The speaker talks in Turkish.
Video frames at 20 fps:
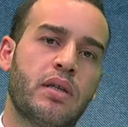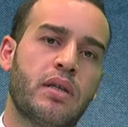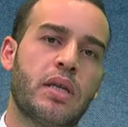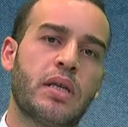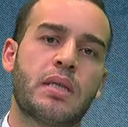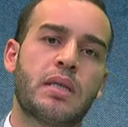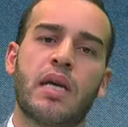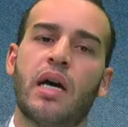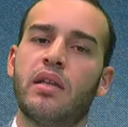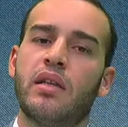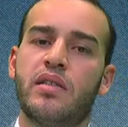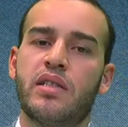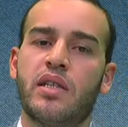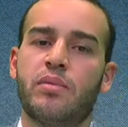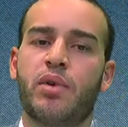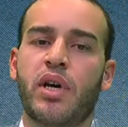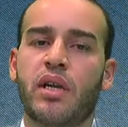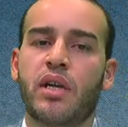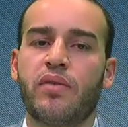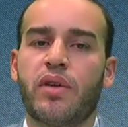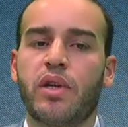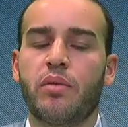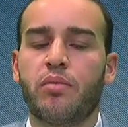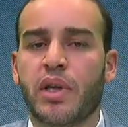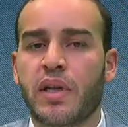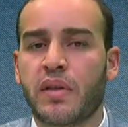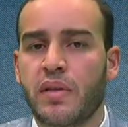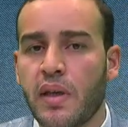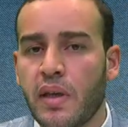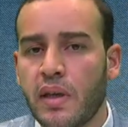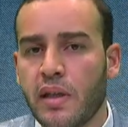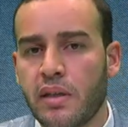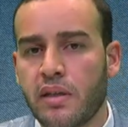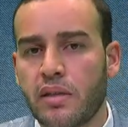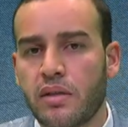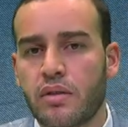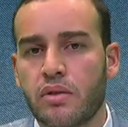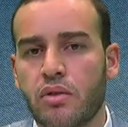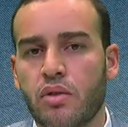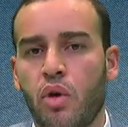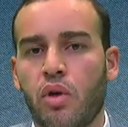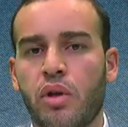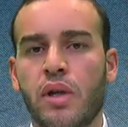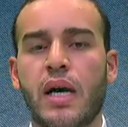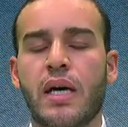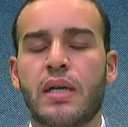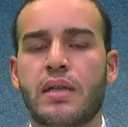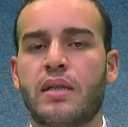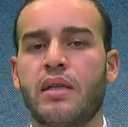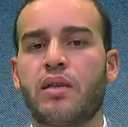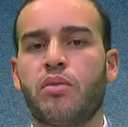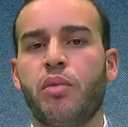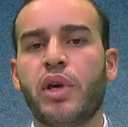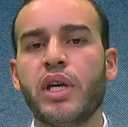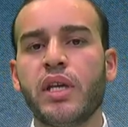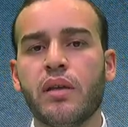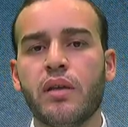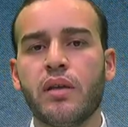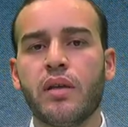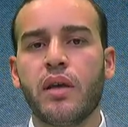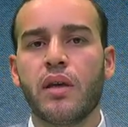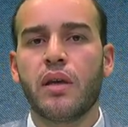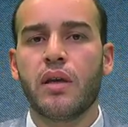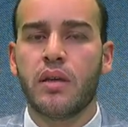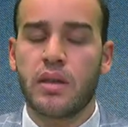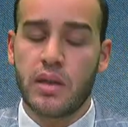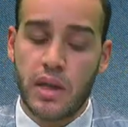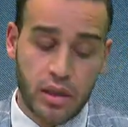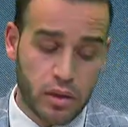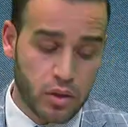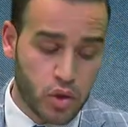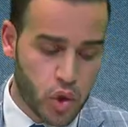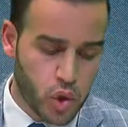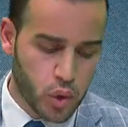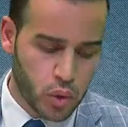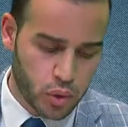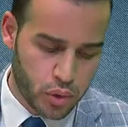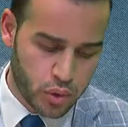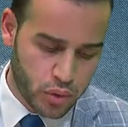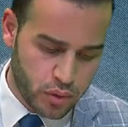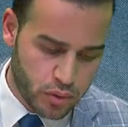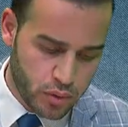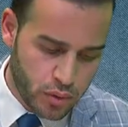Sadece para vermek değildir. Ona hasretmek yanlış olur.